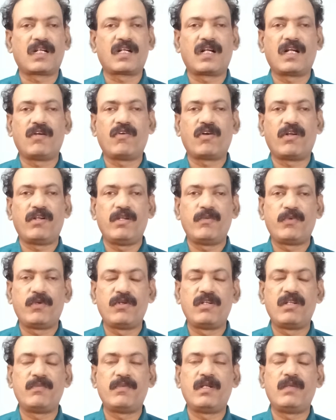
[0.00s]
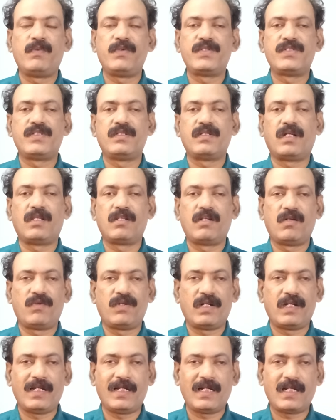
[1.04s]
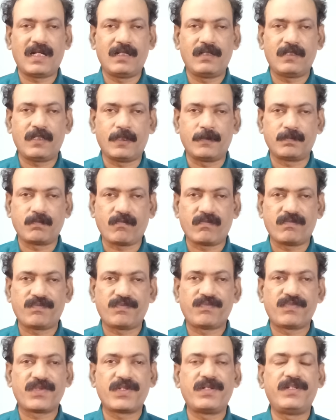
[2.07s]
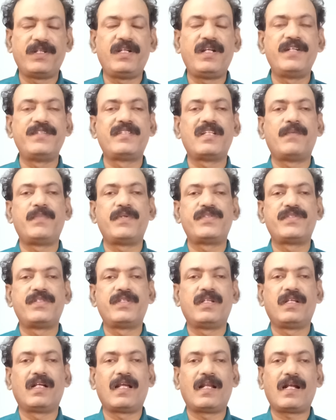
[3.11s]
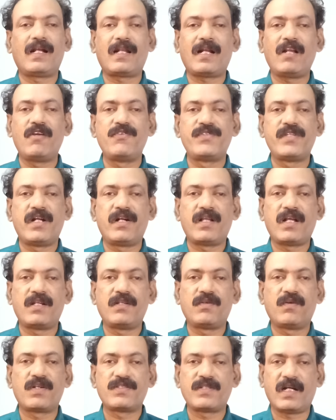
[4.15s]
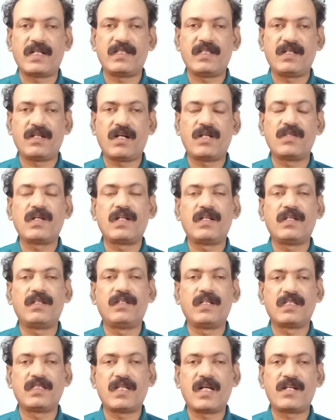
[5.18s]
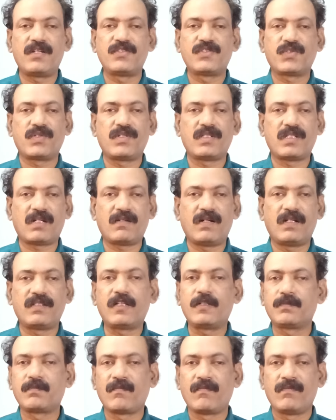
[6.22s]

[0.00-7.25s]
చక్కగా ఒక నిపుణుడిని పిలిపించి అందులో ఉన్న డేటా అంతా డిలీట్ చేపించి ఇక రిట్రైవ్ చేయడానికి కూడా సాధ్యం కాదు అని నిర్ధారించుకున్న తర్వాత